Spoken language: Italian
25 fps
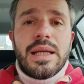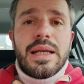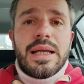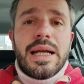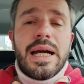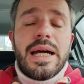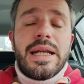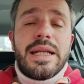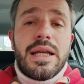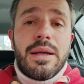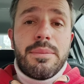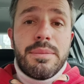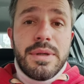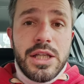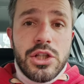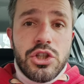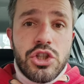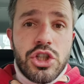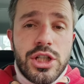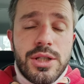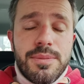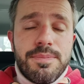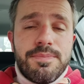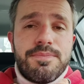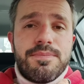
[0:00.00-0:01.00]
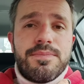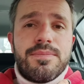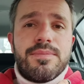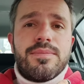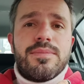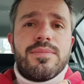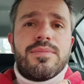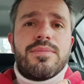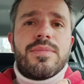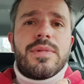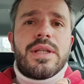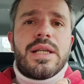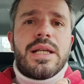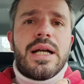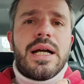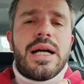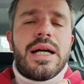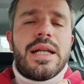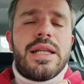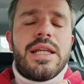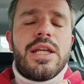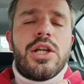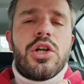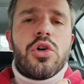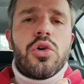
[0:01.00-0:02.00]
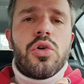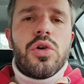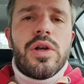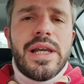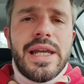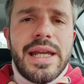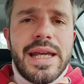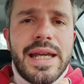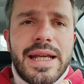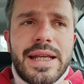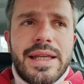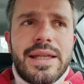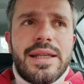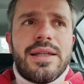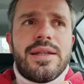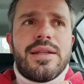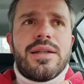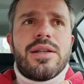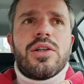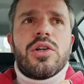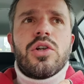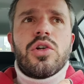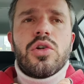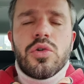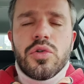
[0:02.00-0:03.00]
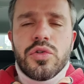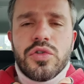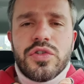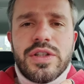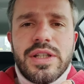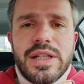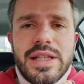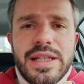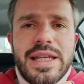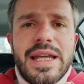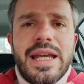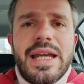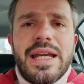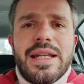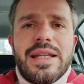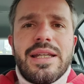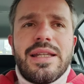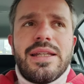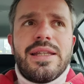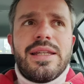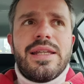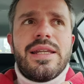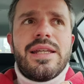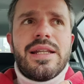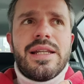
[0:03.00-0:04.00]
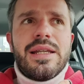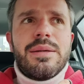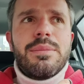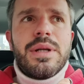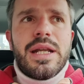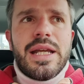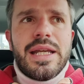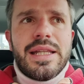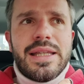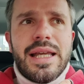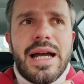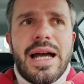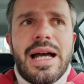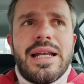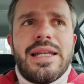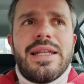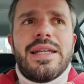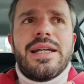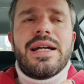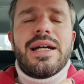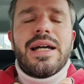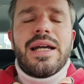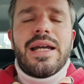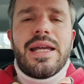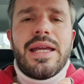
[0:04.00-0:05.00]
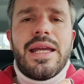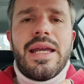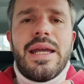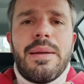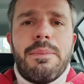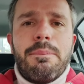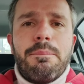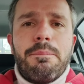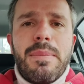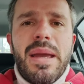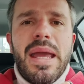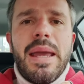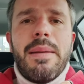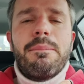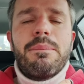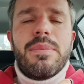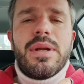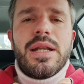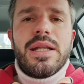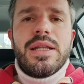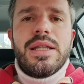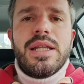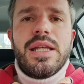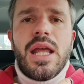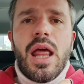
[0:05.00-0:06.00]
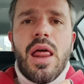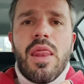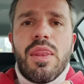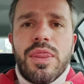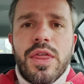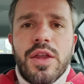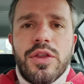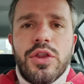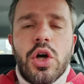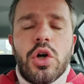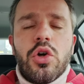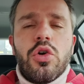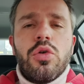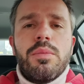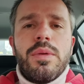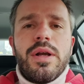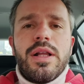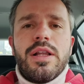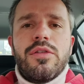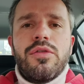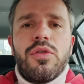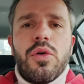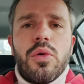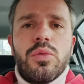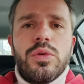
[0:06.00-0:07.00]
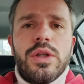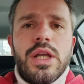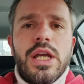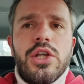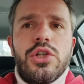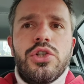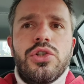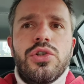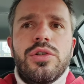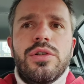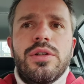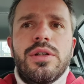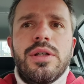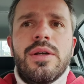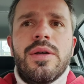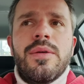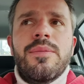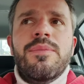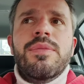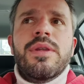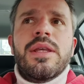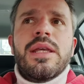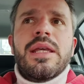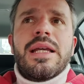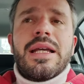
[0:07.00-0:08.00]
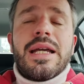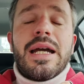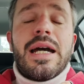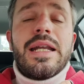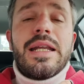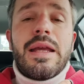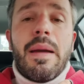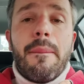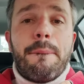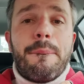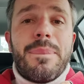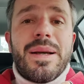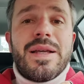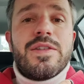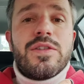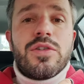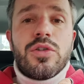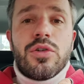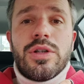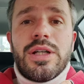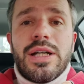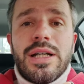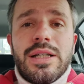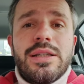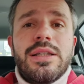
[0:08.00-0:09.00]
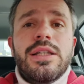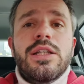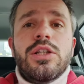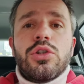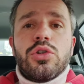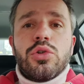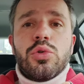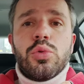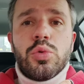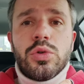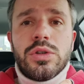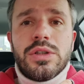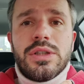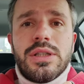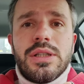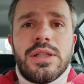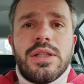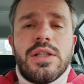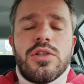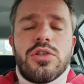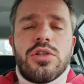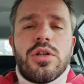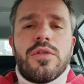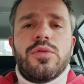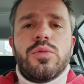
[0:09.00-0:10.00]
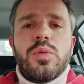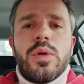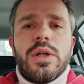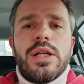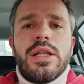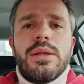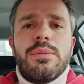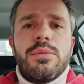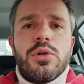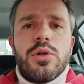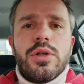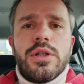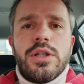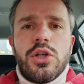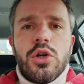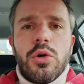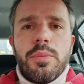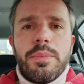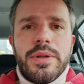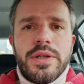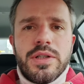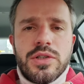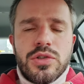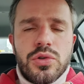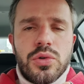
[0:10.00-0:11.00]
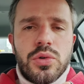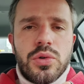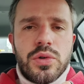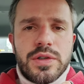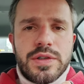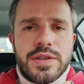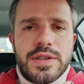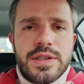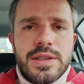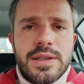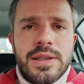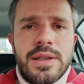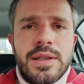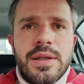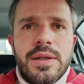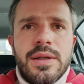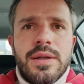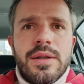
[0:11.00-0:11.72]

Cari amici, cari colleghi, consiglieri di Libre Italia e membri di The Document Foundation, cari appassionati tutti di software libero e di open source,